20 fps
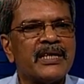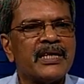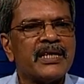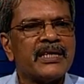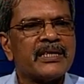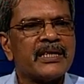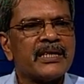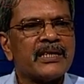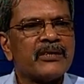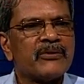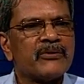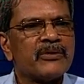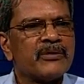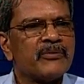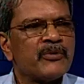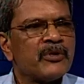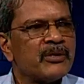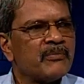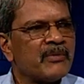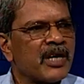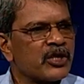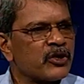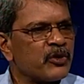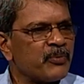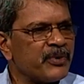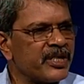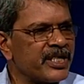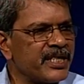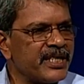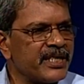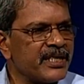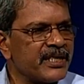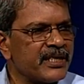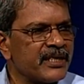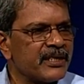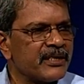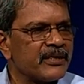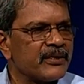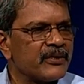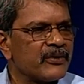এছাড়া ওদের মধ্যে মাংসপেশির
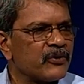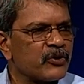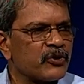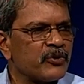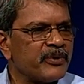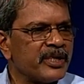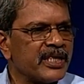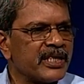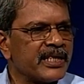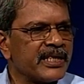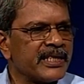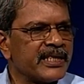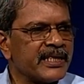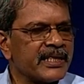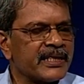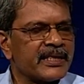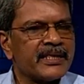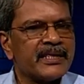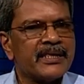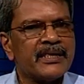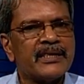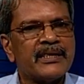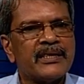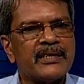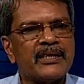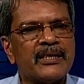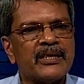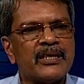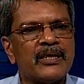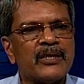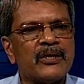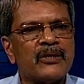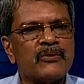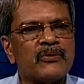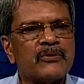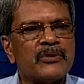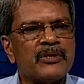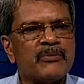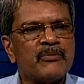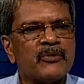অসুবিধা থেকে যাচ্ছে
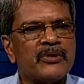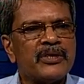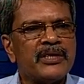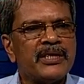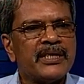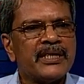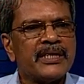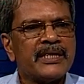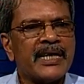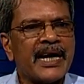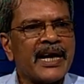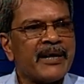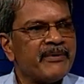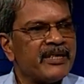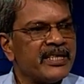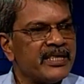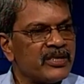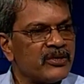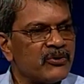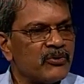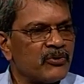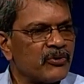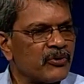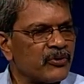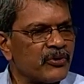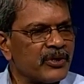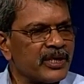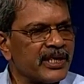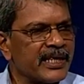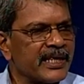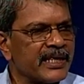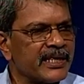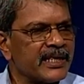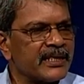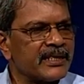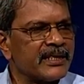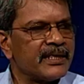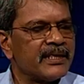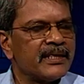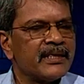ওদের মধ্যে ডায়াবেটিস নতুন করে দেখা
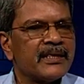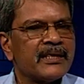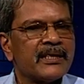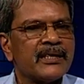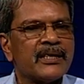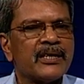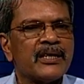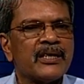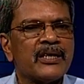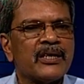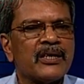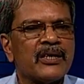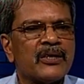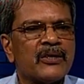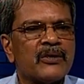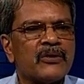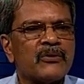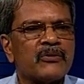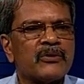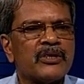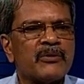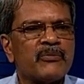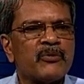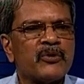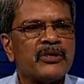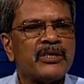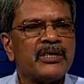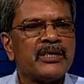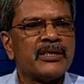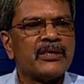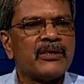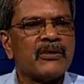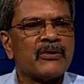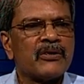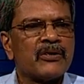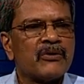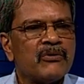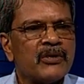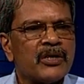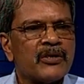যাচ্ছে ওদের মধ্যে
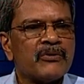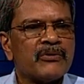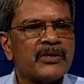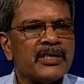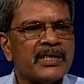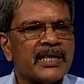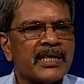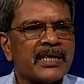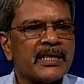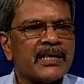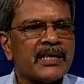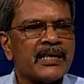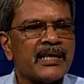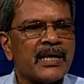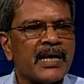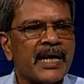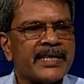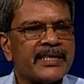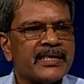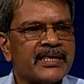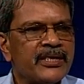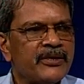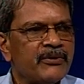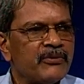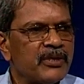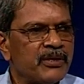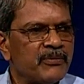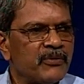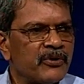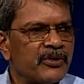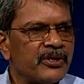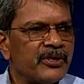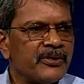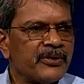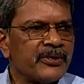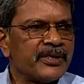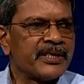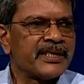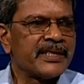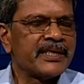অনেকগুলো রোগী যারা আইসিইউতে ভর্তি
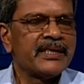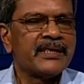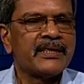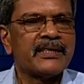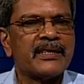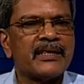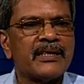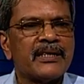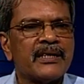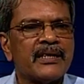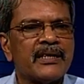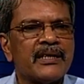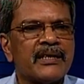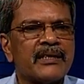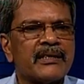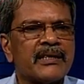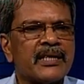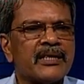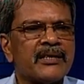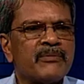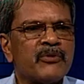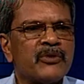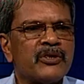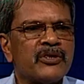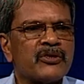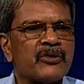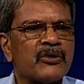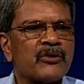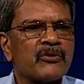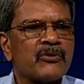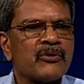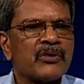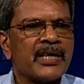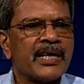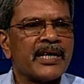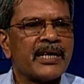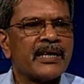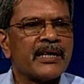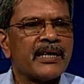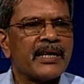হয়েছে তাদের মধ্যে শতকরা
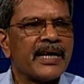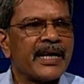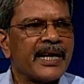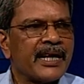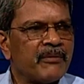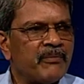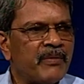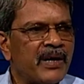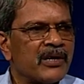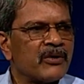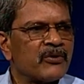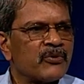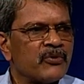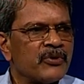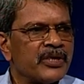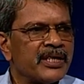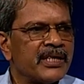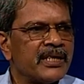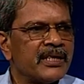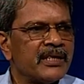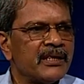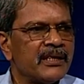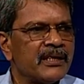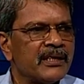এক ভাগ রুগীকে